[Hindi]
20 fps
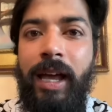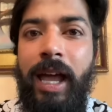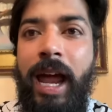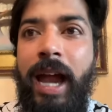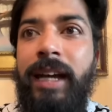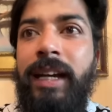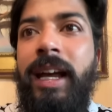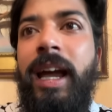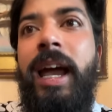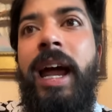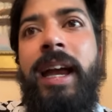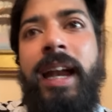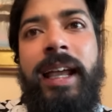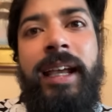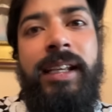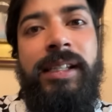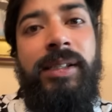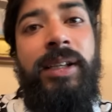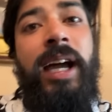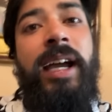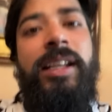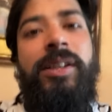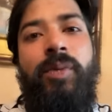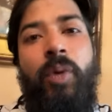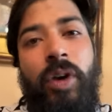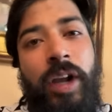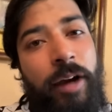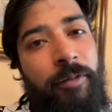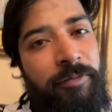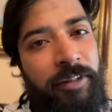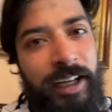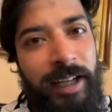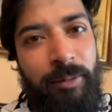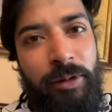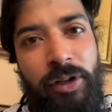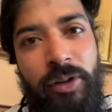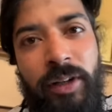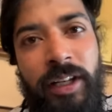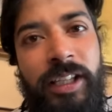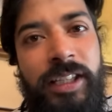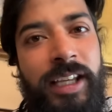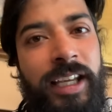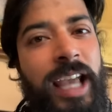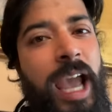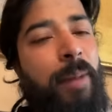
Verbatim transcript: एंड एंड आई गेस गाइस वो कंफर्टेबल होनी चाहिए